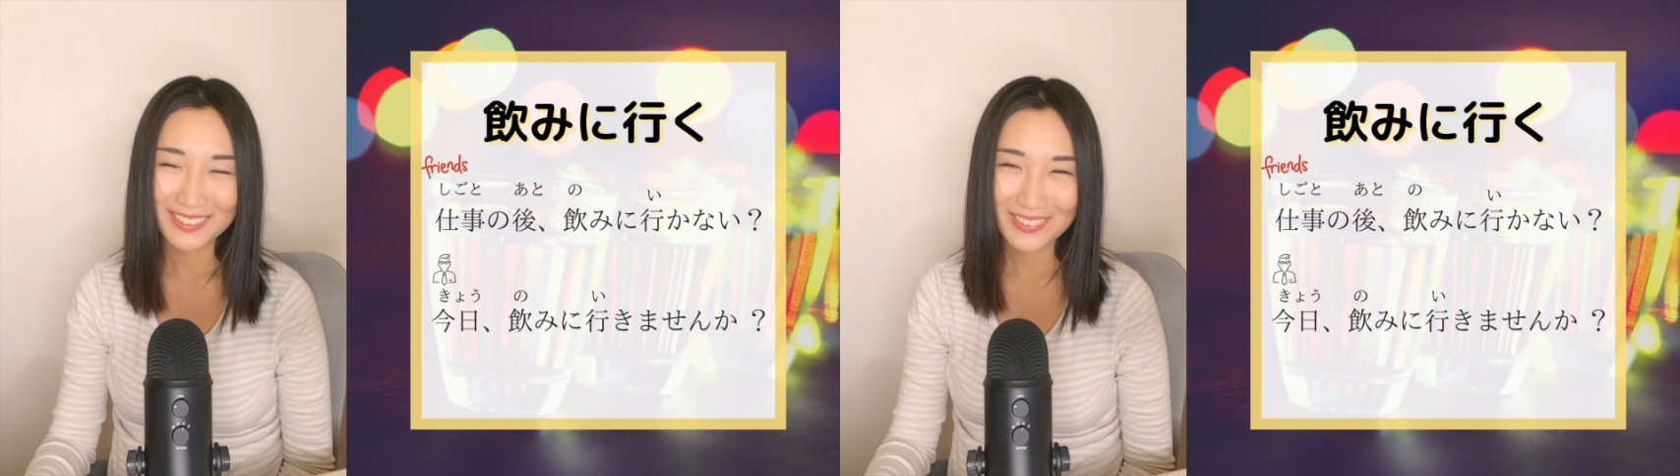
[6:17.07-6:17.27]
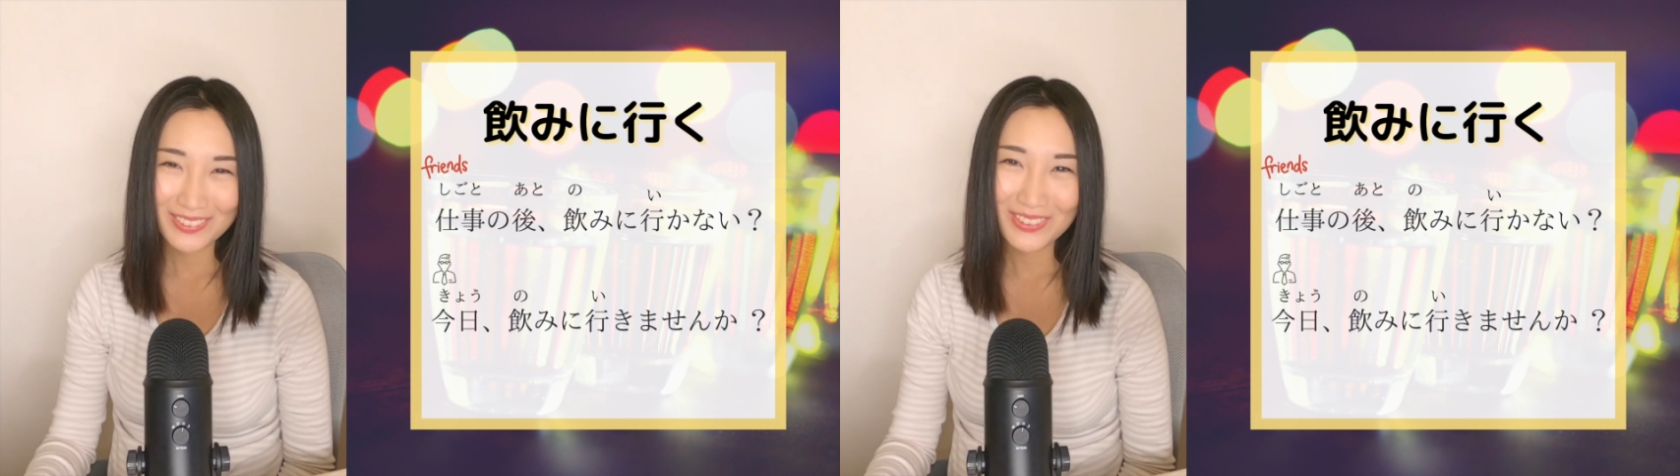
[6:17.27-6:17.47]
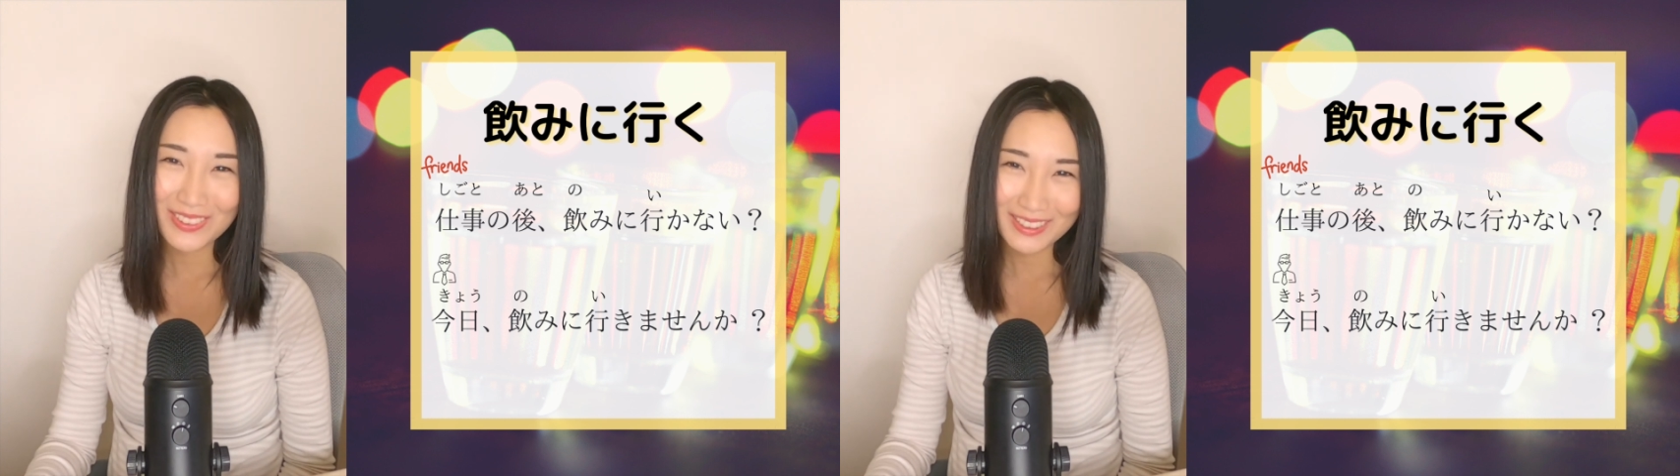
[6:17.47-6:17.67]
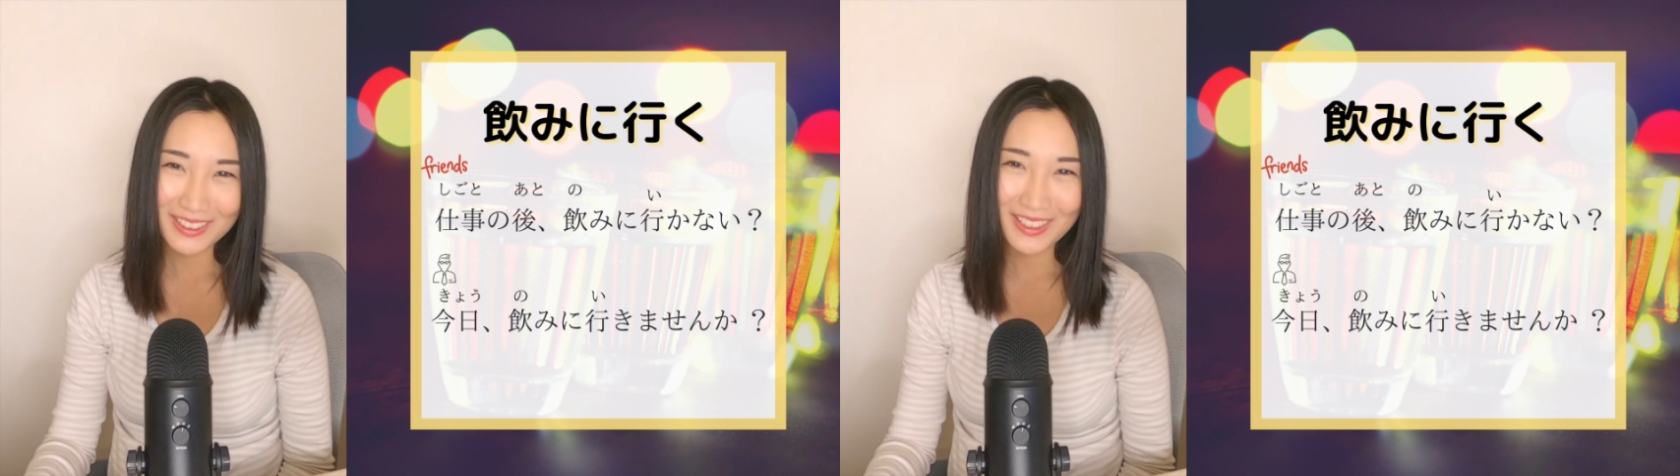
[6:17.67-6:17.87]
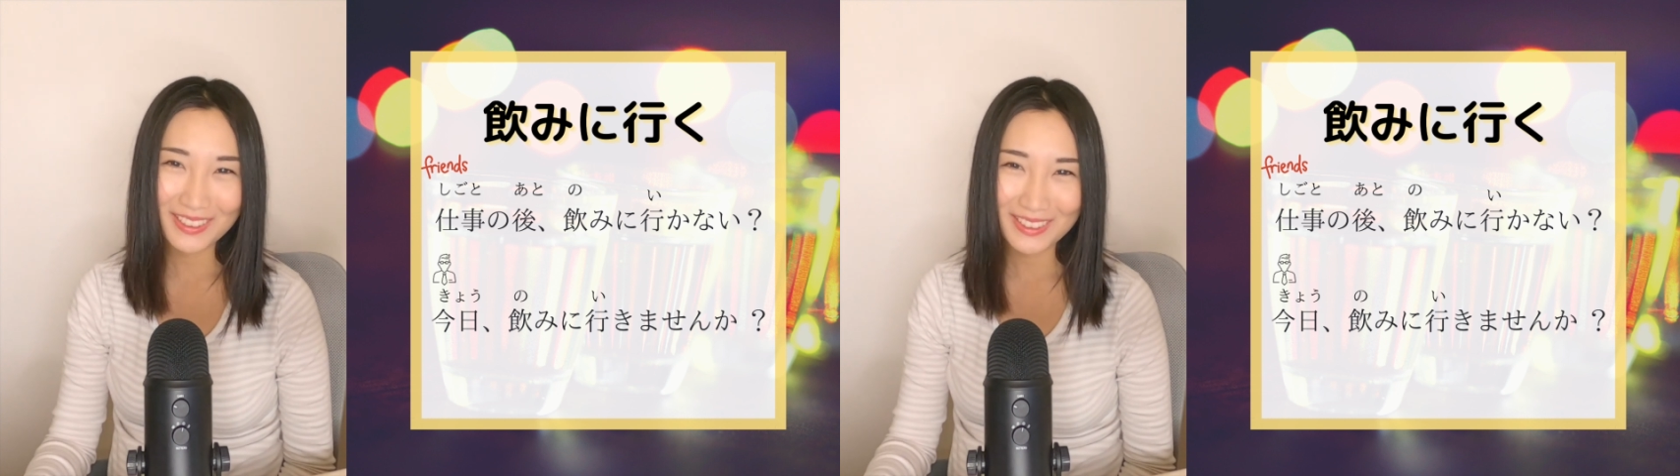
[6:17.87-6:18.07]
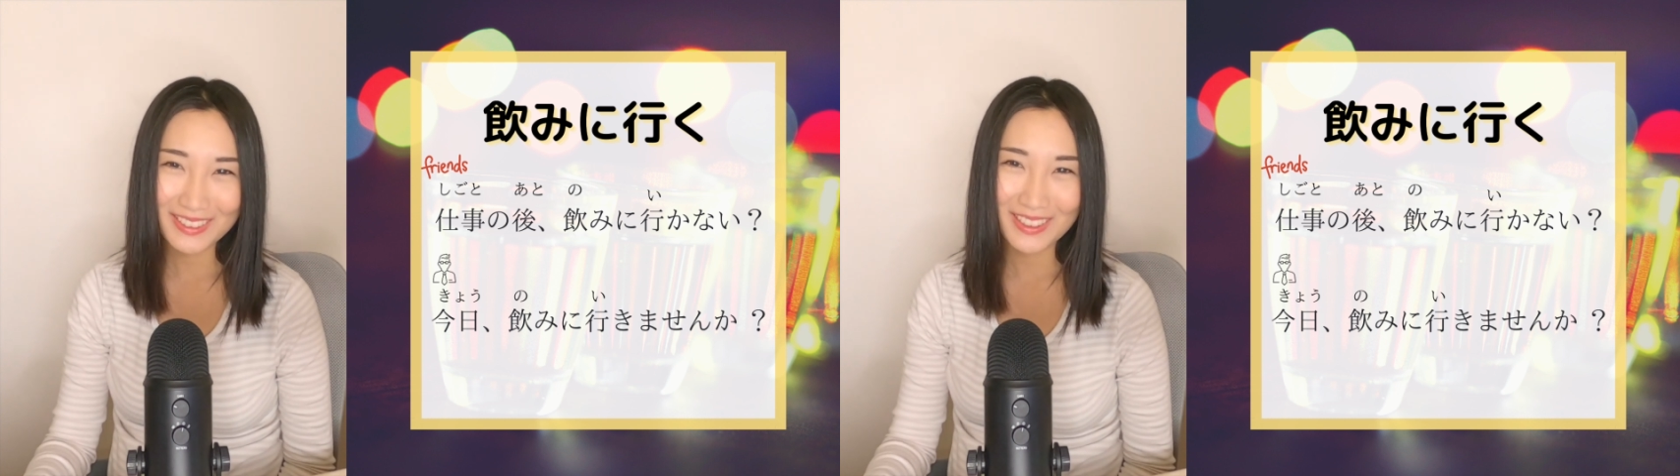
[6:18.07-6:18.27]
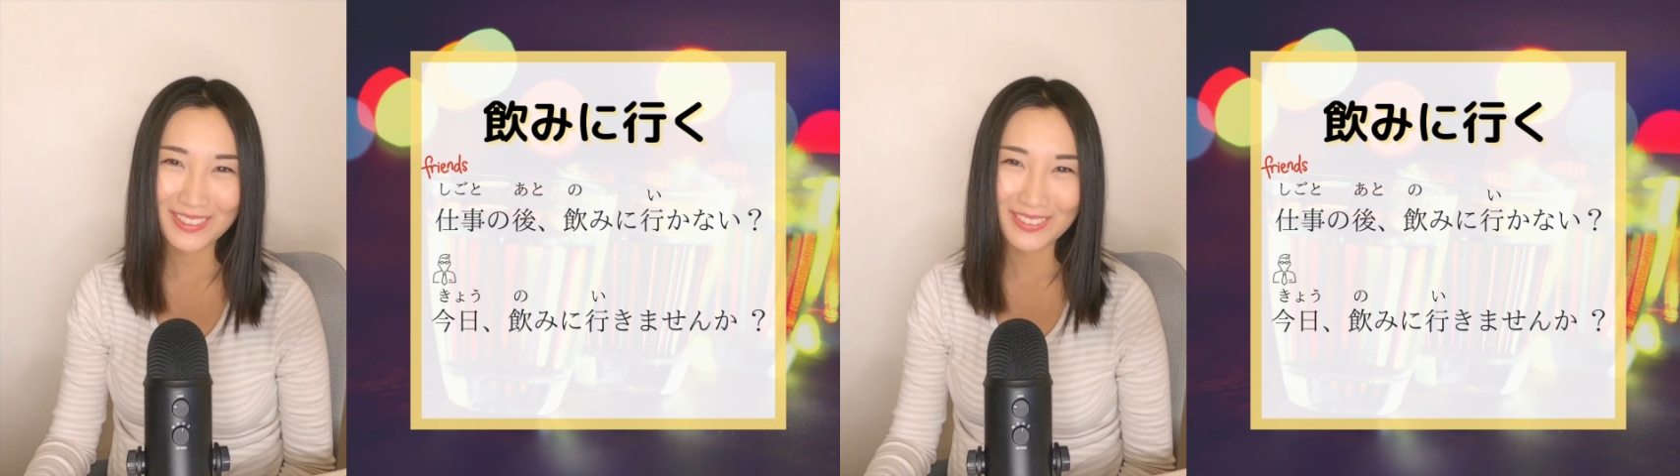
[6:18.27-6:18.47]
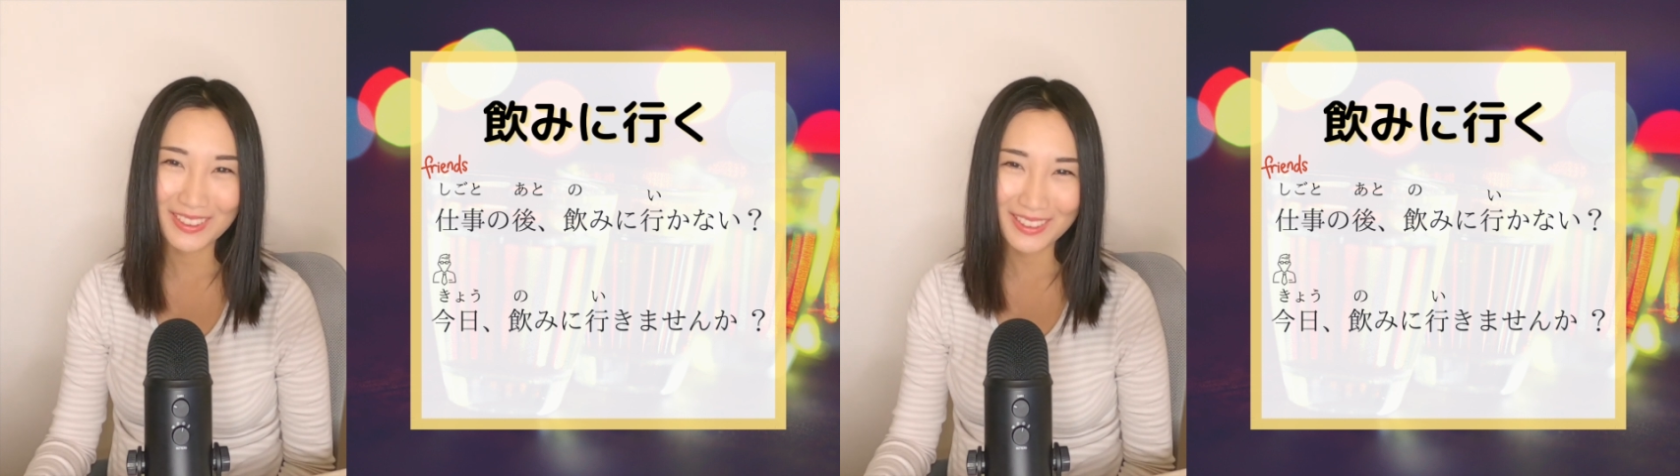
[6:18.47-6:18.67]
と夕方話している
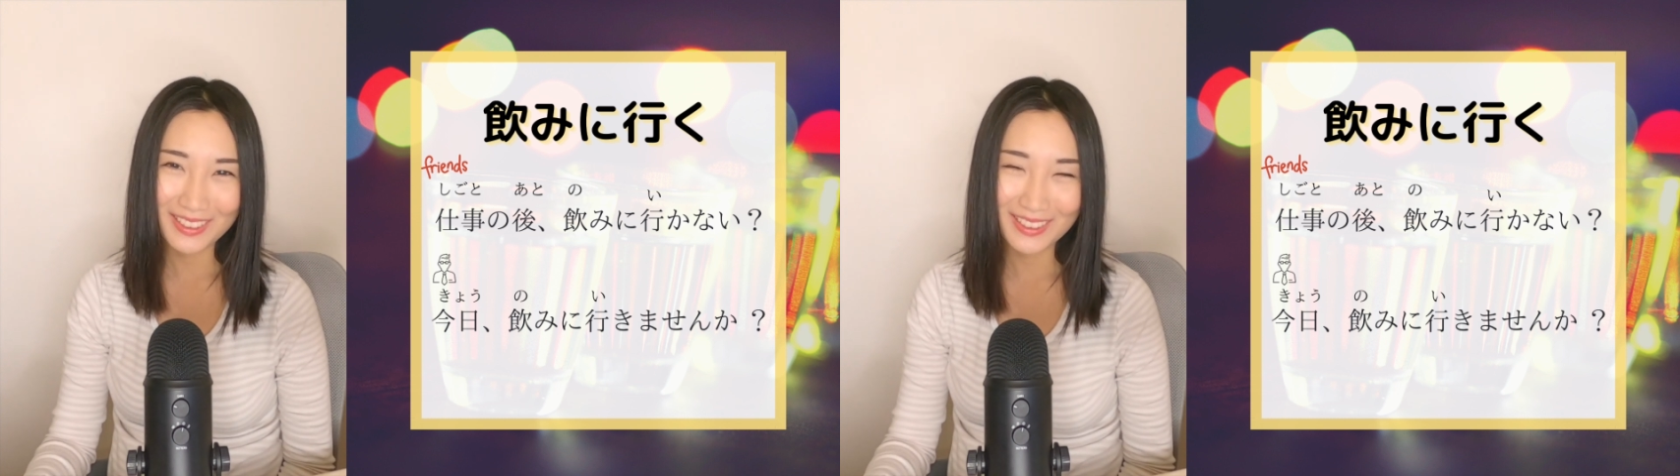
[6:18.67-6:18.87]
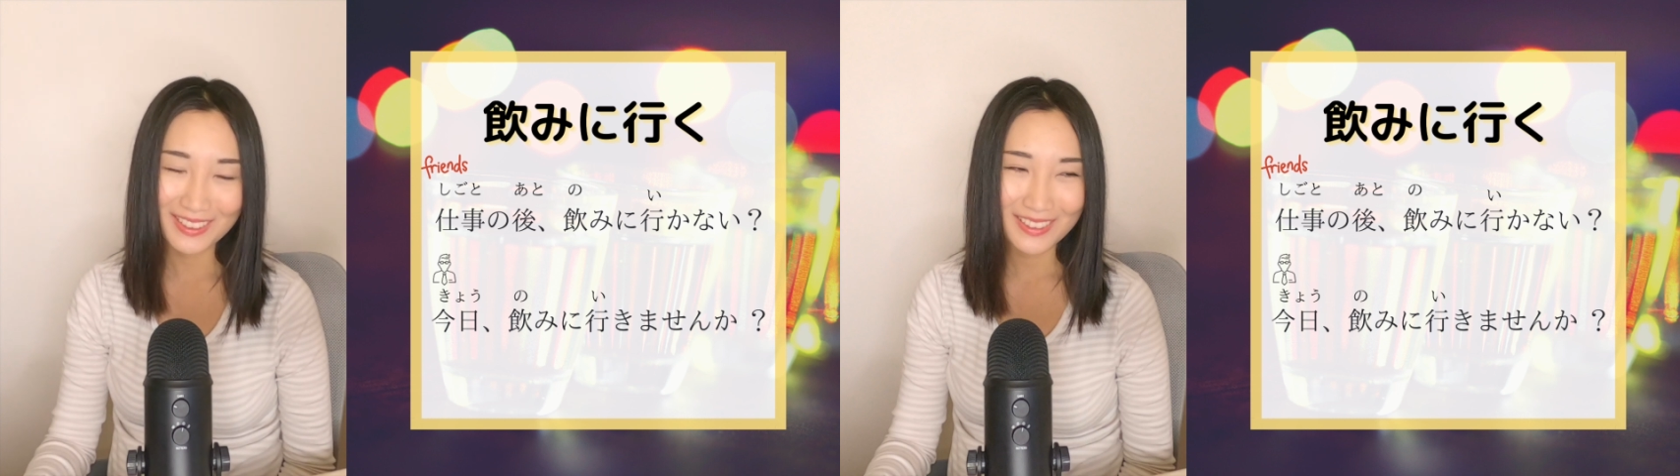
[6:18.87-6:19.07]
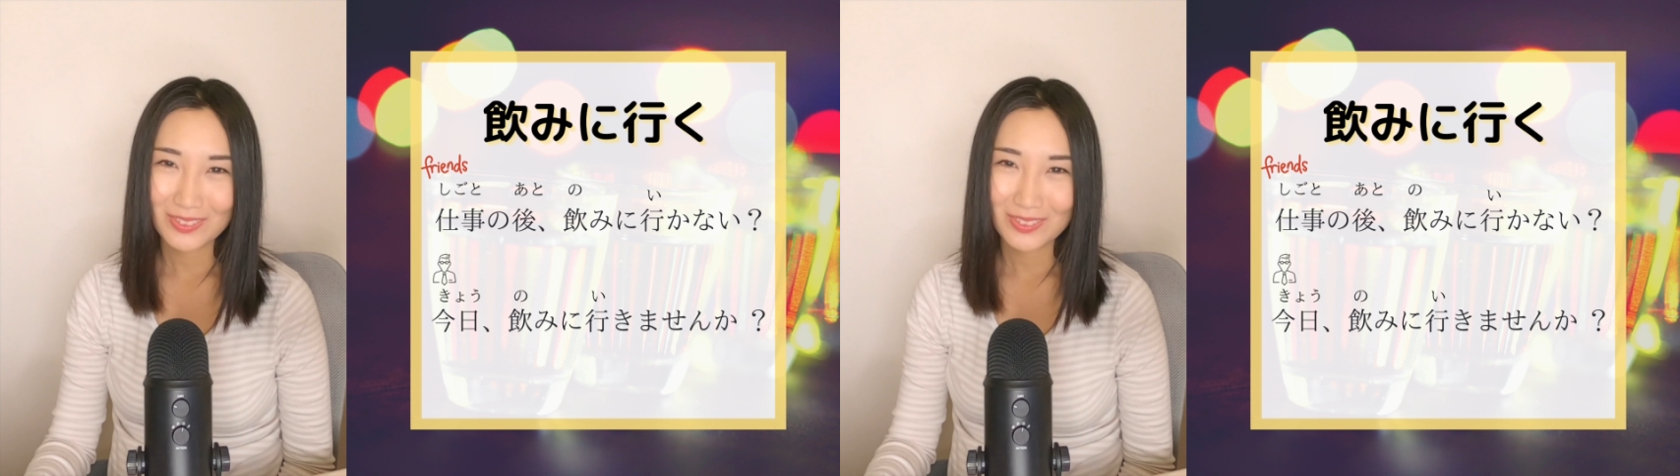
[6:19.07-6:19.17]
時に、